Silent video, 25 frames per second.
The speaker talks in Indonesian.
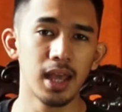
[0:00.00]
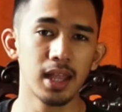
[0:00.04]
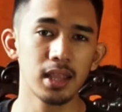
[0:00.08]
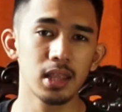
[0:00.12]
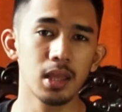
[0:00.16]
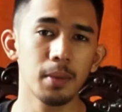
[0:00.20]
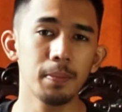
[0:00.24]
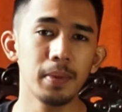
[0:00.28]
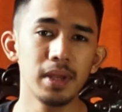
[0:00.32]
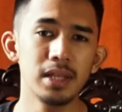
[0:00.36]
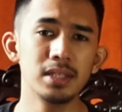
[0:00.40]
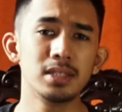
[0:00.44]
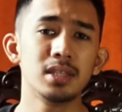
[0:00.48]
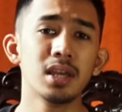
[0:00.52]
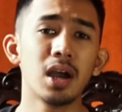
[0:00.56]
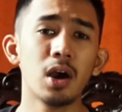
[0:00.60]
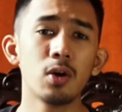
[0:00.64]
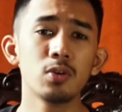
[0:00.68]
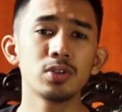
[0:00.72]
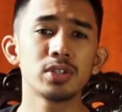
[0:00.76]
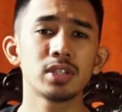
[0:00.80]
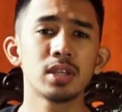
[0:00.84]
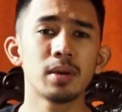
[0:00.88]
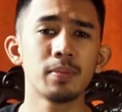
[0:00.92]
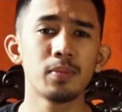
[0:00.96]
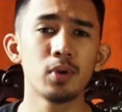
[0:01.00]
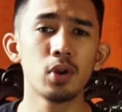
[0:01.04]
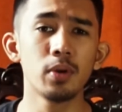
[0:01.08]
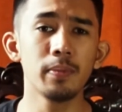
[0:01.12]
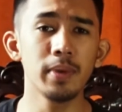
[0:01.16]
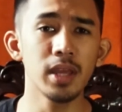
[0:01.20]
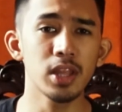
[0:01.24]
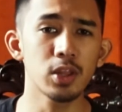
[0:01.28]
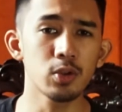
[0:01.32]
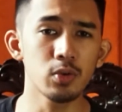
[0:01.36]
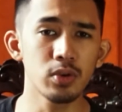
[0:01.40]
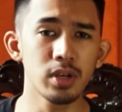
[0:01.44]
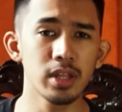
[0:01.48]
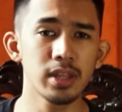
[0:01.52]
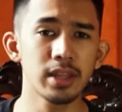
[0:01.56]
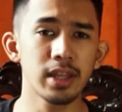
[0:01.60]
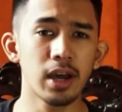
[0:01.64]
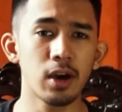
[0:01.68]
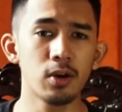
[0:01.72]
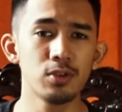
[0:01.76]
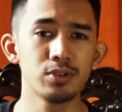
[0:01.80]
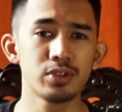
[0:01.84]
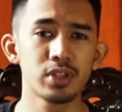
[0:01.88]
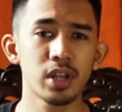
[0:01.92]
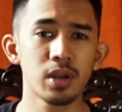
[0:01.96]
Tapi jauh sebelum itu di
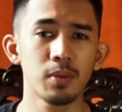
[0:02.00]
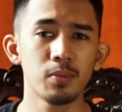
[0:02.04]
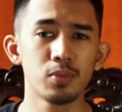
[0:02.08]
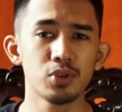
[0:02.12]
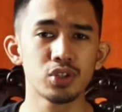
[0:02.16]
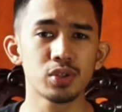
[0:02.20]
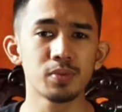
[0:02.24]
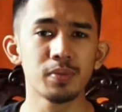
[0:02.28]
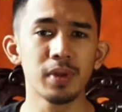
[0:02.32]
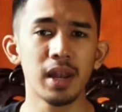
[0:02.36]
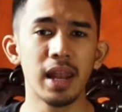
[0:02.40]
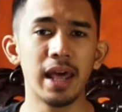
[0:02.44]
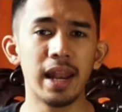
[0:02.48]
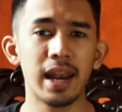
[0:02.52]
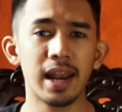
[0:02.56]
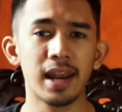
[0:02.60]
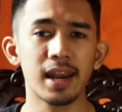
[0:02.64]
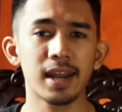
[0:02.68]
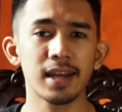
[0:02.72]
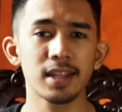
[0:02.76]
tahun 1978,